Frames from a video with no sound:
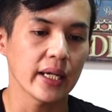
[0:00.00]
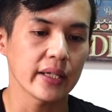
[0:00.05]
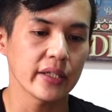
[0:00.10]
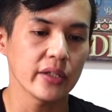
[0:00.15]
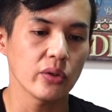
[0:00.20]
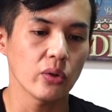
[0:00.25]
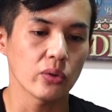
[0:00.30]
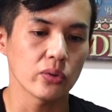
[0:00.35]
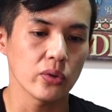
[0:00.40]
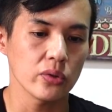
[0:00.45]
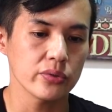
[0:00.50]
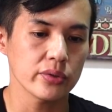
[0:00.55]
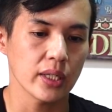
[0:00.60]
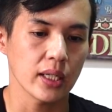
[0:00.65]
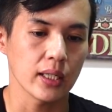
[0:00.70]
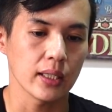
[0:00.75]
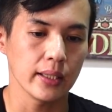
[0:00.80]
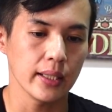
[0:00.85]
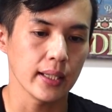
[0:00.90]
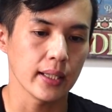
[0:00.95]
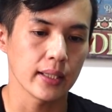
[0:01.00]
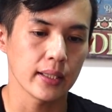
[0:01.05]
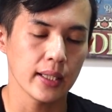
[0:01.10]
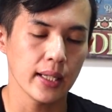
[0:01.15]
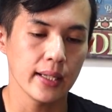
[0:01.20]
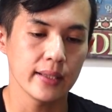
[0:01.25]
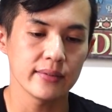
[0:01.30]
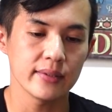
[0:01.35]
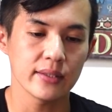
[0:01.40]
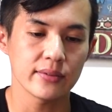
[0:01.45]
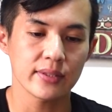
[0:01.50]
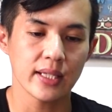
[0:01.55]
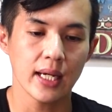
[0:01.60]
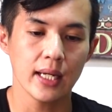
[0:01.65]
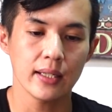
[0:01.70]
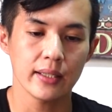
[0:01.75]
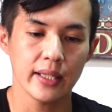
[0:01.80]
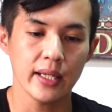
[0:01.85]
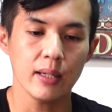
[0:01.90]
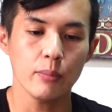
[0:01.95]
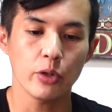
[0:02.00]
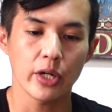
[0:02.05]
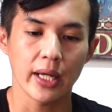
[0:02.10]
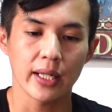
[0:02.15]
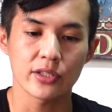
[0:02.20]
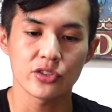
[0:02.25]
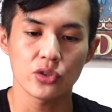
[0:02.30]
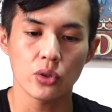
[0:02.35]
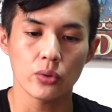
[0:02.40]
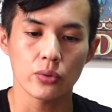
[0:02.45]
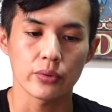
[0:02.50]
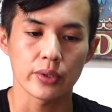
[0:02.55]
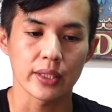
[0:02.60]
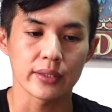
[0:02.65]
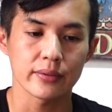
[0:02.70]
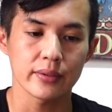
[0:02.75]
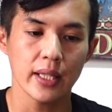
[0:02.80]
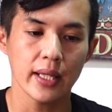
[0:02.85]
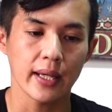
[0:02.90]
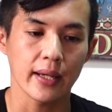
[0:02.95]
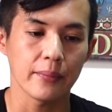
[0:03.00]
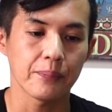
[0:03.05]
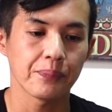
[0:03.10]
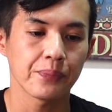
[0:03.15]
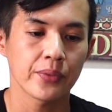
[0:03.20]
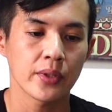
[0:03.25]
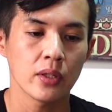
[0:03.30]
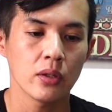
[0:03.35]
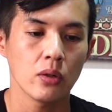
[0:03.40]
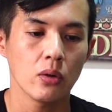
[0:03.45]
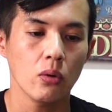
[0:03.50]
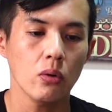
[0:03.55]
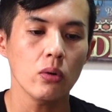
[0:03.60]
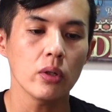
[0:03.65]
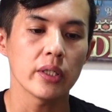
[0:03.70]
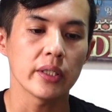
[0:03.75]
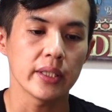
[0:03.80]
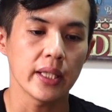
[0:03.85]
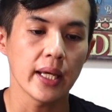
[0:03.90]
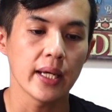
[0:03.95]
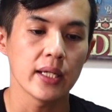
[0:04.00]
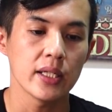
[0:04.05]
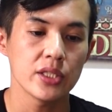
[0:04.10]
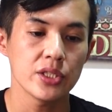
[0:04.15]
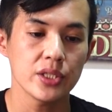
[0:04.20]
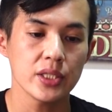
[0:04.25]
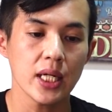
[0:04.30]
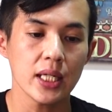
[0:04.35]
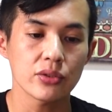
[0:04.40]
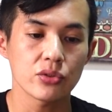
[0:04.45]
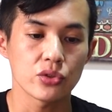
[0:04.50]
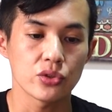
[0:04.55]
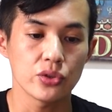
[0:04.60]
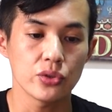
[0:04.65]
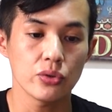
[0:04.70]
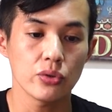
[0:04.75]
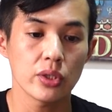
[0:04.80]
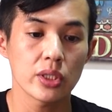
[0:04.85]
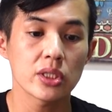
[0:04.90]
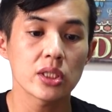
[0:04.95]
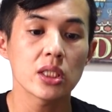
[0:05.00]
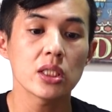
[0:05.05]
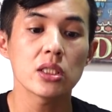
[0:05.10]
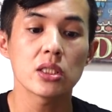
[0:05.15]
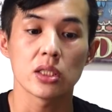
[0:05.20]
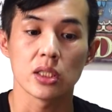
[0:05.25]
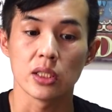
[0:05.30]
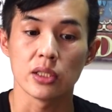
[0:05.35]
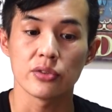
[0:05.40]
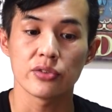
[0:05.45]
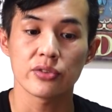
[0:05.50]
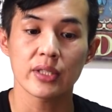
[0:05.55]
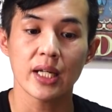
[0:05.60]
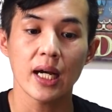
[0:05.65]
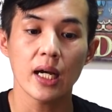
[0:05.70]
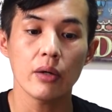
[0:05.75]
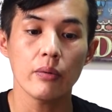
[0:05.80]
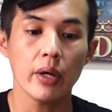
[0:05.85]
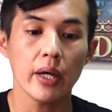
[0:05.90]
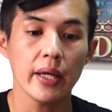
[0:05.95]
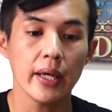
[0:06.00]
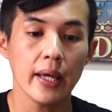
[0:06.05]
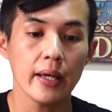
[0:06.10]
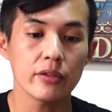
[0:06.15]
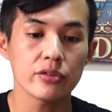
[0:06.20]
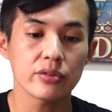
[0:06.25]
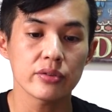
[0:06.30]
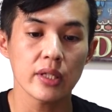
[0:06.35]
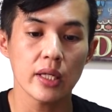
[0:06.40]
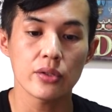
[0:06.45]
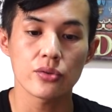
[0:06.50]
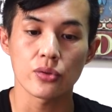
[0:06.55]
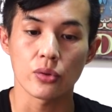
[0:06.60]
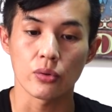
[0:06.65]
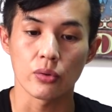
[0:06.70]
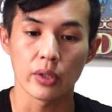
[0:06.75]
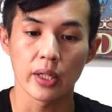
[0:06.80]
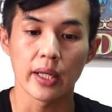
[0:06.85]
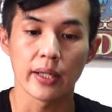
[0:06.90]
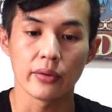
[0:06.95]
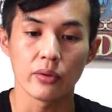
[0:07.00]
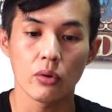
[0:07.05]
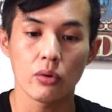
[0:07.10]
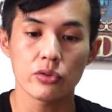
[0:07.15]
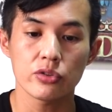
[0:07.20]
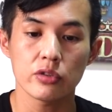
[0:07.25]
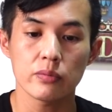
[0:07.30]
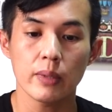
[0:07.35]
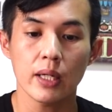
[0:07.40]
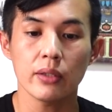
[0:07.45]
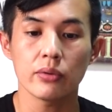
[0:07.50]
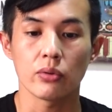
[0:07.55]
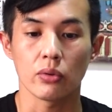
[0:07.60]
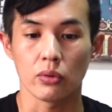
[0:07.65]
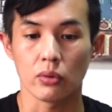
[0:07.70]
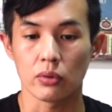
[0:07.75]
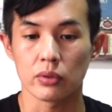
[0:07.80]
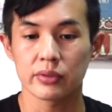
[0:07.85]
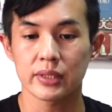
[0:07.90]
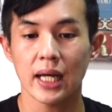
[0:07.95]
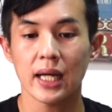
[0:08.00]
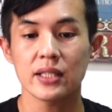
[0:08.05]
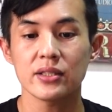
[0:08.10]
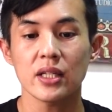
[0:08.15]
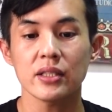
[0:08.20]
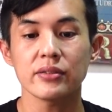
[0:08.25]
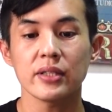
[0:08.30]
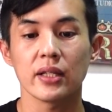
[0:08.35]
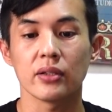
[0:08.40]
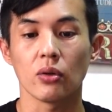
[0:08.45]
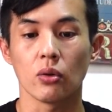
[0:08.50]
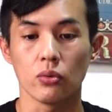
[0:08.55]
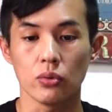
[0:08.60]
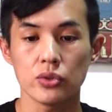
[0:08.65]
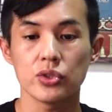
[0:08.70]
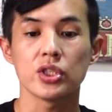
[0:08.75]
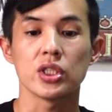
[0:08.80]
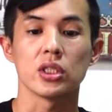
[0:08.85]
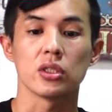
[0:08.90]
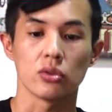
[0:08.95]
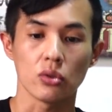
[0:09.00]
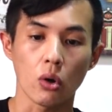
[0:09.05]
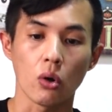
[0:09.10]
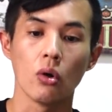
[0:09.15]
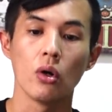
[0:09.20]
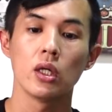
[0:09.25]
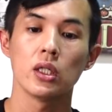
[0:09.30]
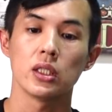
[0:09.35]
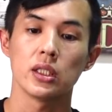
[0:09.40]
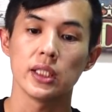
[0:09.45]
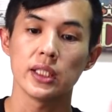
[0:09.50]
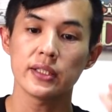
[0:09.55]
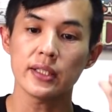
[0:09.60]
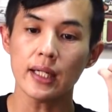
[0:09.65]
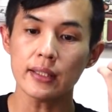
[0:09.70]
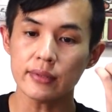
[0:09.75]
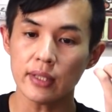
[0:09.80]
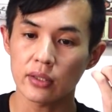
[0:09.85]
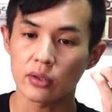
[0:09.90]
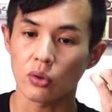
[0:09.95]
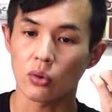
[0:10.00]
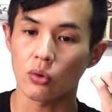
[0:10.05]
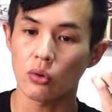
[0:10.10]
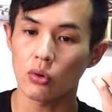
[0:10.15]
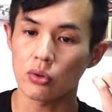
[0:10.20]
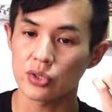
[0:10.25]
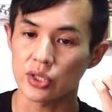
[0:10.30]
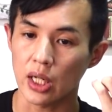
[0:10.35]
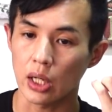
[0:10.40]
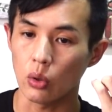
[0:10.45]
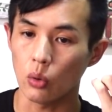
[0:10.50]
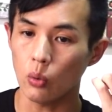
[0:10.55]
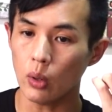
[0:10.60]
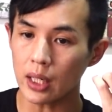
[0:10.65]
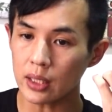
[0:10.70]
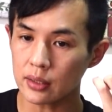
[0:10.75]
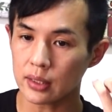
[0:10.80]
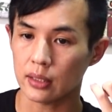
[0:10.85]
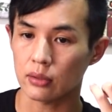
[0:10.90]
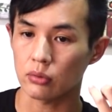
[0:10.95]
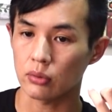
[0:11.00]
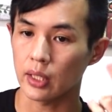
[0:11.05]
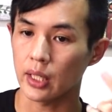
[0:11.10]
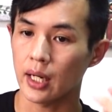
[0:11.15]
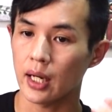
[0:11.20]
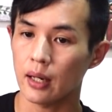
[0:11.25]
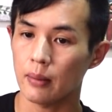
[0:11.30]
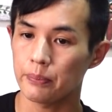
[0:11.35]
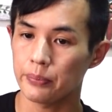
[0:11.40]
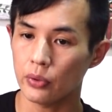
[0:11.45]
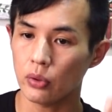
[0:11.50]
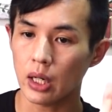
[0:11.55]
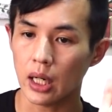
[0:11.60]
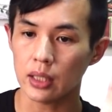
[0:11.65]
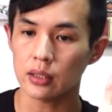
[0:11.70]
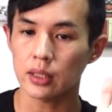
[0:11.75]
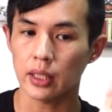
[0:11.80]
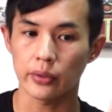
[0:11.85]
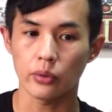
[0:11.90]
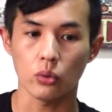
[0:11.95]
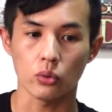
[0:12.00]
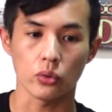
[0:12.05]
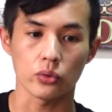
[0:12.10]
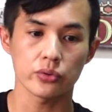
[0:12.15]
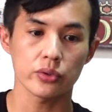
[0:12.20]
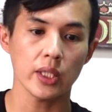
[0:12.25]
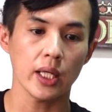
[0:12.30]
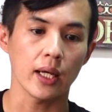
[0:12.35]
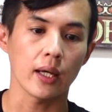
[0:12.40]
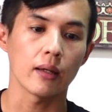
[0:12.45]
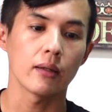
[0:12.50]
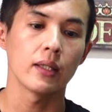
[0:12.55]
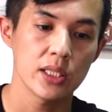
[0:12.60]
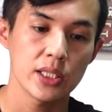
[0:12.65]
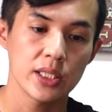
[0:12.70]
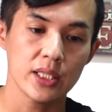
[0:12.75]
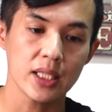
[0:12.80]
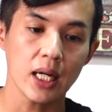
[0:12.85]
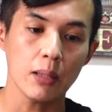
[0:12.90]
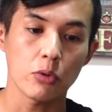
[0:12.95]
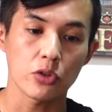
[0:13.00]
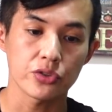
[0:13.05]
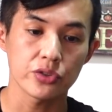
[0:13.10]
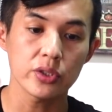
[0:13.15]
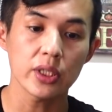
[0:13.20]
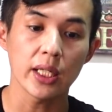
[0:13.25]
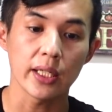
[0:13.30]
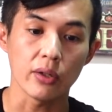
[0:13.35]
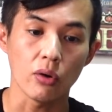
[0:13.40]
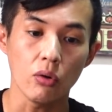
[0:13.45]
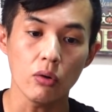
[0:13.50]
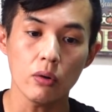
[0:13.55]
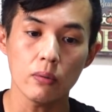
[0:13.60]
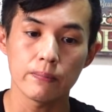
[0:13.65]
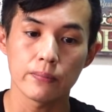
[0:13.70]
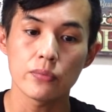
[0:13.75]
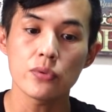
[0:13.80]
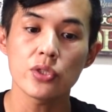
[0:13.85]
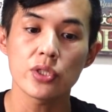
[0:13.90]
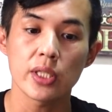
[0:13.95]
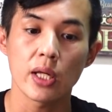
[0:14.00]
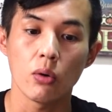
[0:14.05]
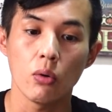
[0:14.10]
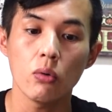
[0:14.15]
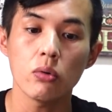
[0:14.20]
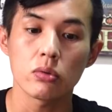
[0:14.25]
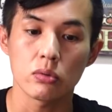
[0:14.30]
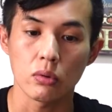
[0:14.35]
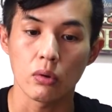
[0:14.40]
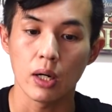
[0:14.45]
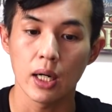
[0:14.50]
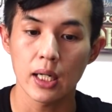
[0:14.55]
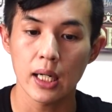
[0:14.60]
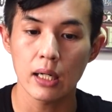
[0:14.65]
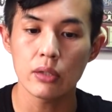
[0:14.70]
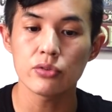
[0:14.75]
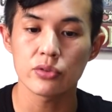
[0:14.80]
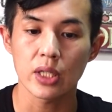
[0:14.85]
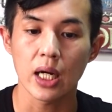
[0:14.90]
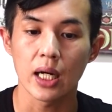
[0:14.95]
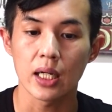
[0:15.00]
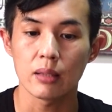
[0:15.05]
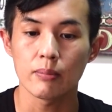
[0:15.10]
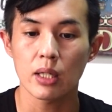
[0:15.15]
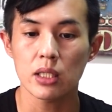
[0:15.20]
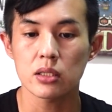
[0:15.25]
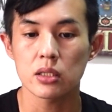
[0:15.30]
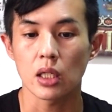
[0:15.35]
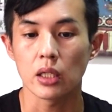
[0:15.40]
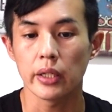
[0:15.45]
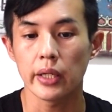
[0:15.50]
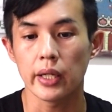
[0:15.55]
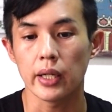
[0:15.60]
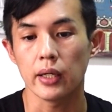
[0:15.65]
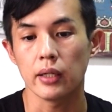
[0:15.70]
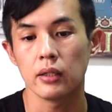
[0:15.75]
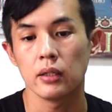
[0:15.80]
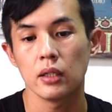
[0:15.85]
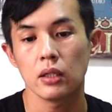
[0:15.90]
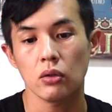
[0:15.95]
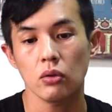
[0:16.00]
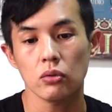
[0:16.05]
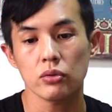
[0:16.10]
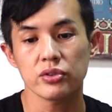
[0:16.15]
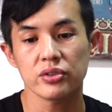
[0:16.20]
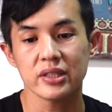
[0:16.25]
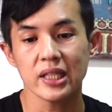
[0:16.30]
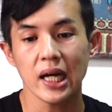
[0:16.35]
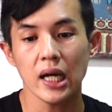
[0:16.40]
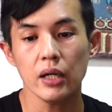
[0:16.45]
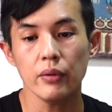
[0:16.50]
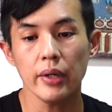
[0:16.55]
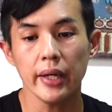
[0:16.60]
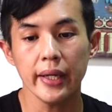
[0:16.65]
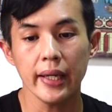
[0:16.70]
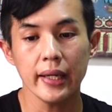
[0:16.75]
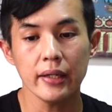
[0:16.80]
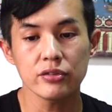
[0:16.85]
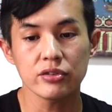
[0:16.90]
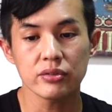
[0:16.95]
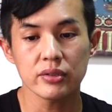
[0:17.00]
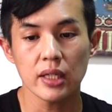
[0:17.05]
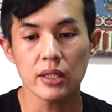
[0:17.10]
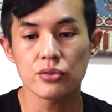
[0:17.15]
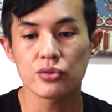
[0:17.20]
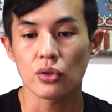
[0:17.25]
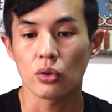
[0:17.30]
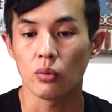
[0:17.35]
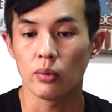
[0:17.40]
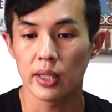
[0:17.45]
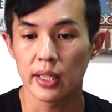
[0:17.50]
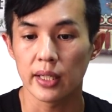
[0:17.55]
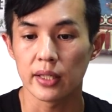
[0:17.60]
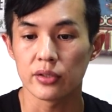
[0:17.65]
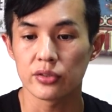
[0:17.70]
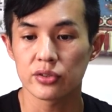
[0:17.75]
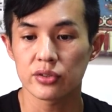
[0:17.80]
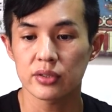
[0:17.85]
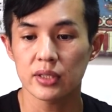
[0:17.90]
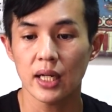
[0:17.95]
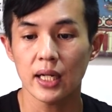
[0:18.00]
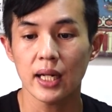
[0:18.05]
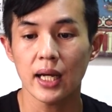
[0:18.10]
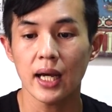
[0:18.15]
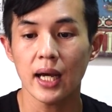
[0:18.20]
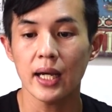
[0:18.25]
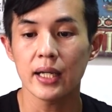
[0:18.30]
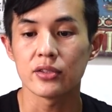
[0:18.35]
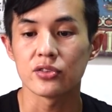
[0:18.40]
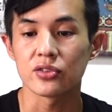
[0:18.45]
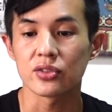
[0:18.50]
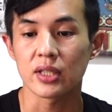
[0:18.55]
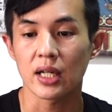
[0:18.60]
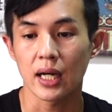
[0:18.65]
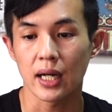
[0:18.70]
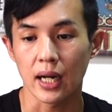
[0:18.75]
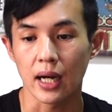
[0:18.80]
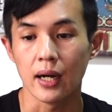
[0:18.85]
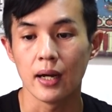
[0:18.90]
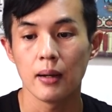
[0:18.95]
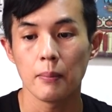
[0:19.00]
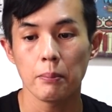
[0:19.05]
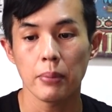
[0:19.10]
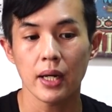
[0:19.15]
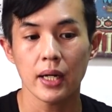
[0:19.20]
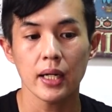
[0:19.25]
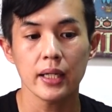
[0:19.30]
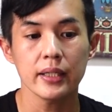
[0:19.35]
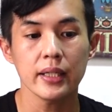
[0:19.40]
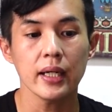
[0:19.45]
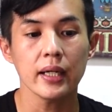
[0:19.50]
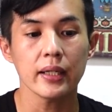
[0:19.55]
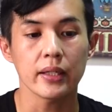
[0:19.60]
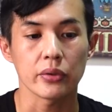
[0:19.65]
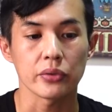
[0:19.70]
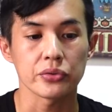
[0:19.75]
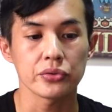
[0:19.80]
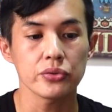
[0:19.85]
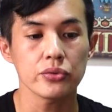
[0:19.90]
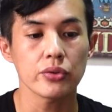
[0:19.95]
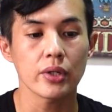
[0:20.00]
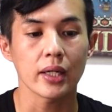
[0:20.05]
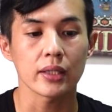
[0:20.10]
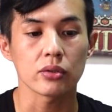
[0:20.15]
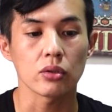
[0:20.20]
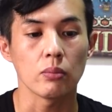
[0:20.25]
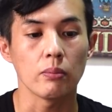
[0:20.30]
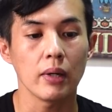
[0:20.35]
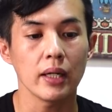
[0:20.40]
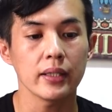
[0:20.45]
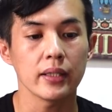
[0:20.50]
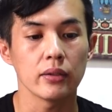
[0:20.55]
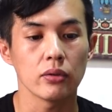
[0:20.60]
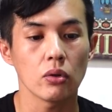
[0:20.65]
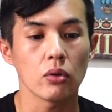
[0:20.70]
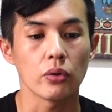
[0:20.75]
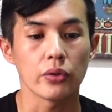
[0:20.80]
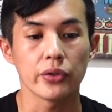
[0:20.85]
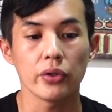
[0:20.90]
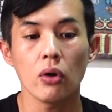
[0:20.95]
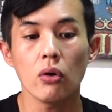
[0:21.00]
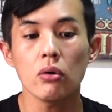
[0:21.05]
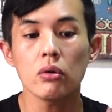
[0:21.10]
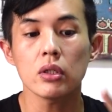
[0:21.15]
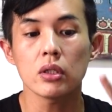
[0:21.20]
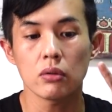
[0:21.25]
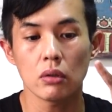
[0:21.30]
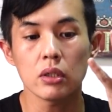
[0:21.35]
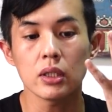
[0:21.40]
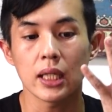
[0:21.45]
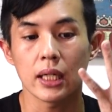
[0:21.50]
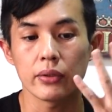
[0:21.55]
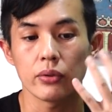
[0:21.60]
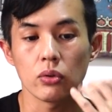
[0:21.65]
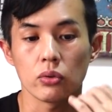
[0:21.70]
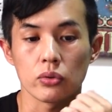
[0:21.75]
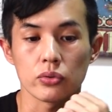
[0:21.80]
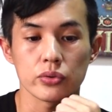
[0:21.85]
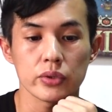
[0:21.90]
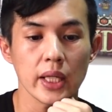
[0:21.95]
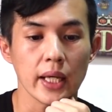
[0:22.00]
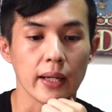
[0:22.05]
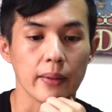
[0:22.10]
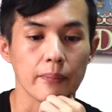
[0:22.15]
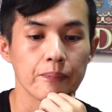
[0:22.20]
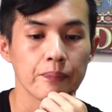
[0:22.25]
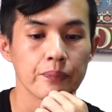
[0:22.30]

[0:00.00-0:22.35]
企業を落とすからね、建設関係もやっちょるんですね。ほいで、しがつじゅういちにちにスカイウェイエクステンションのね、ノースバウンドのさんしゃせんのうちのにしゃせんの工事が終わったとね、発表があったようですね。しかもすでにオープンしておるとアナウンスがありましたね。このスカイウェイエクステンションはね、スサナハイツからパラニア家のスーカットまでのよんキロになるようですね。